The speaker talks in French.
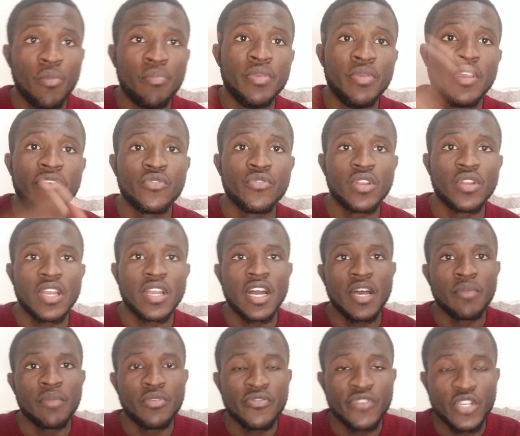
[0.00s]
Bienvenue les
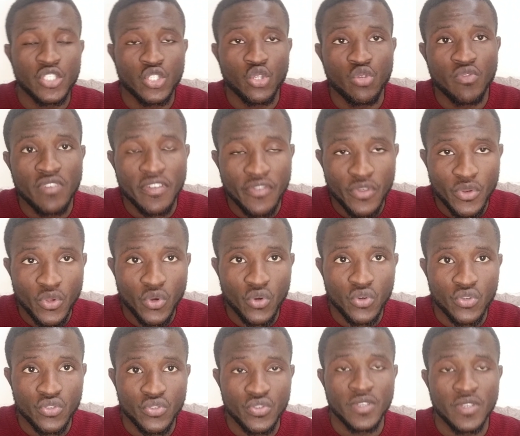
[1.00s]
gars, bienvenue dans cette nouvelle vidéo
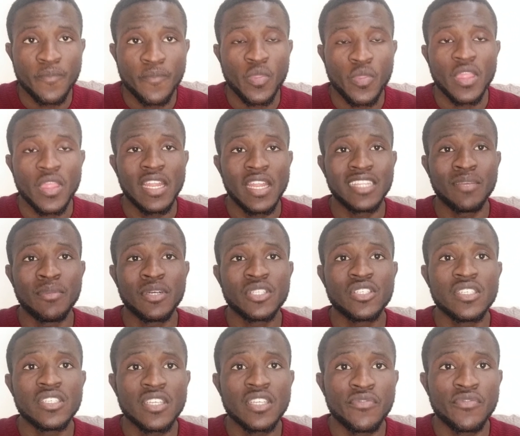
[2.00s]
aujourd'hui. La thématique
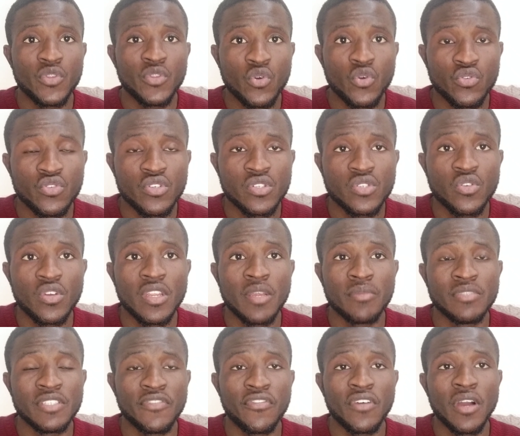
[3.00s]
de cette vidéo aujourd'hui sont les
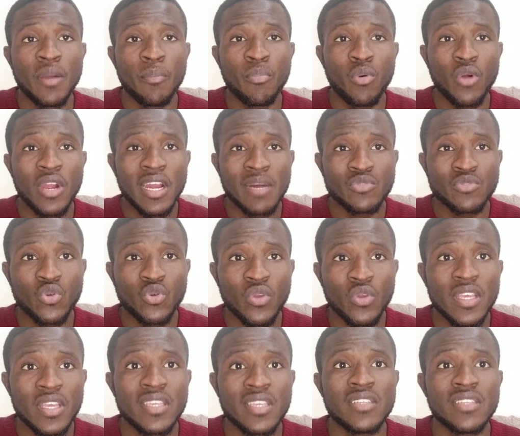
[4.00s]
différents programmes
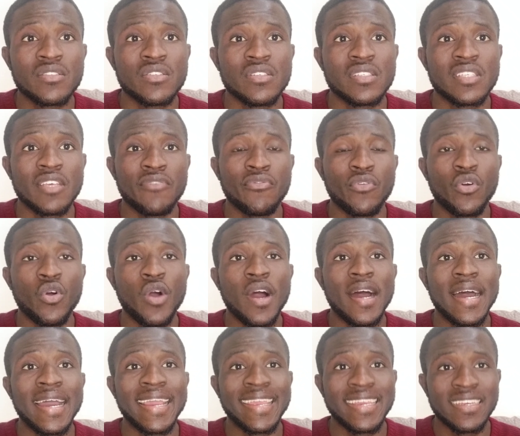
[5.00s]
scolaires qui ne te serviront
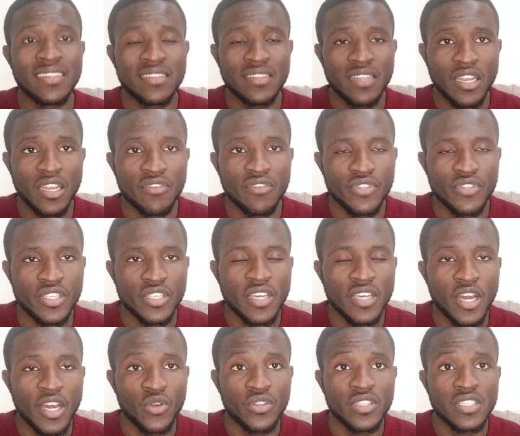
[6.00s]
à rien dans l'avenir.
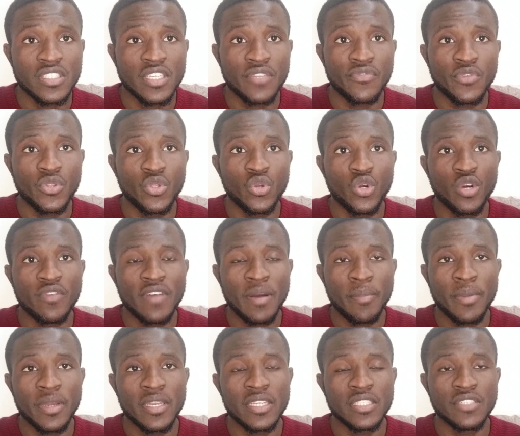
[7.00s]
Alors dans cette vidéo, on va
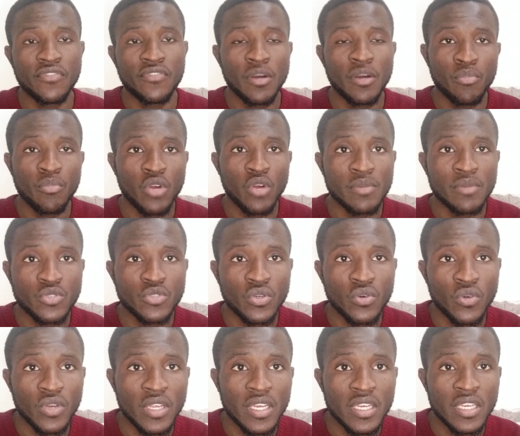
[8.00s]
parler des différents programmes
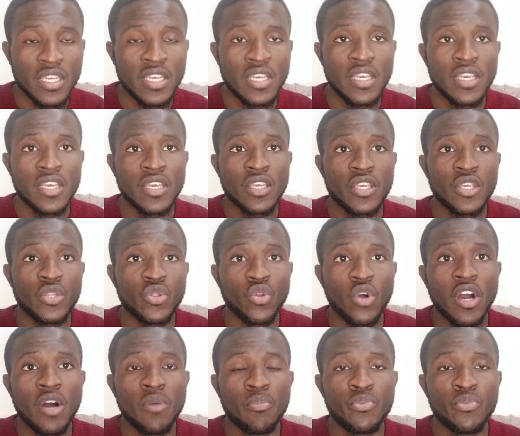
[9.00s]
scolaires qui
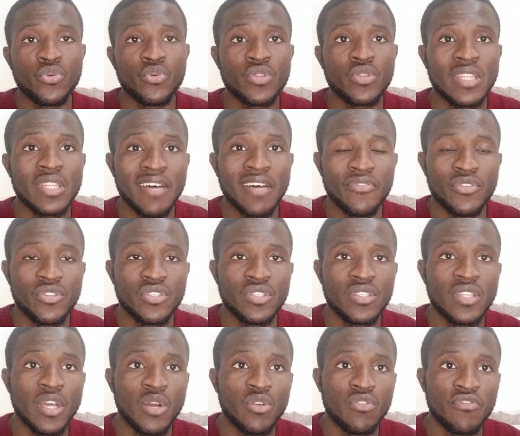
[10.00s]
n'auront plus
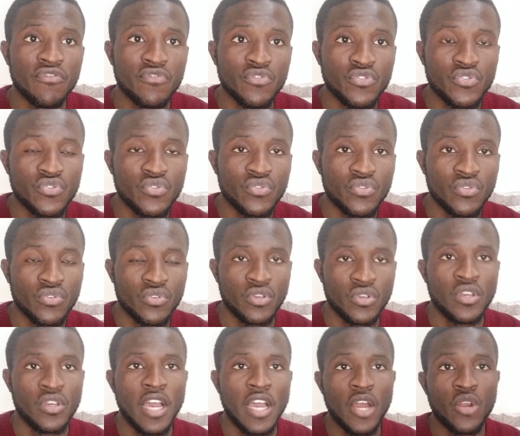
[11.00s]
d'avenir dans le futur.
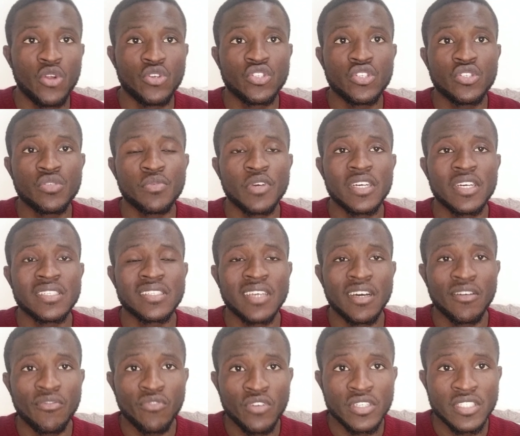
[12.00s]
Alors si tu voudrais
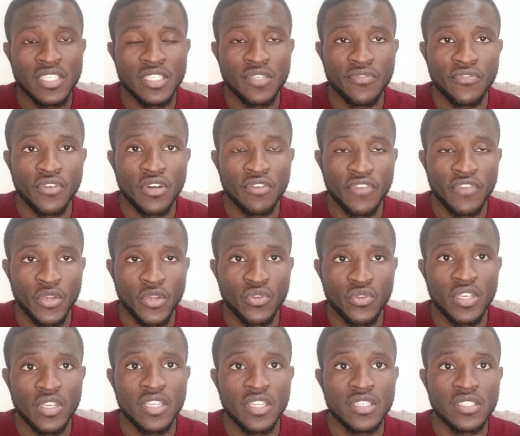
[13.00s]
savoir ces différentes
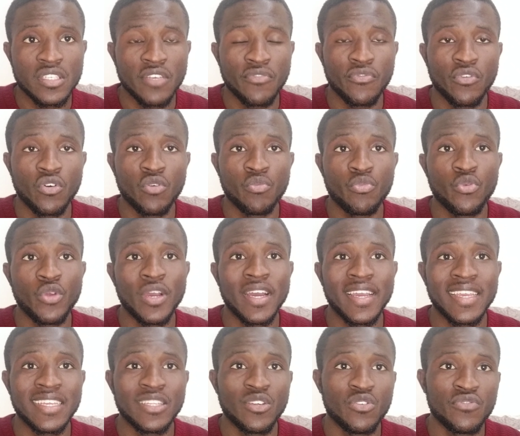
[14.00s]
facultés qui ne serviront plus à
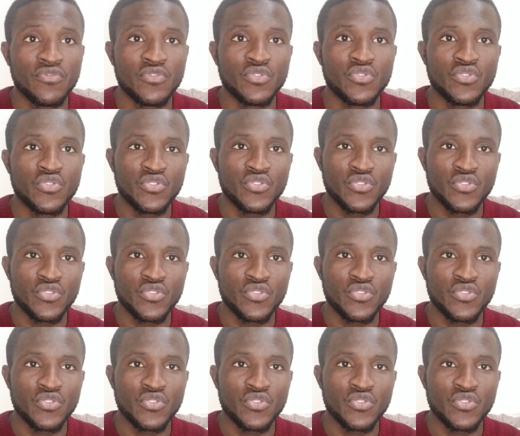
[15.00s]
rien dans le futur,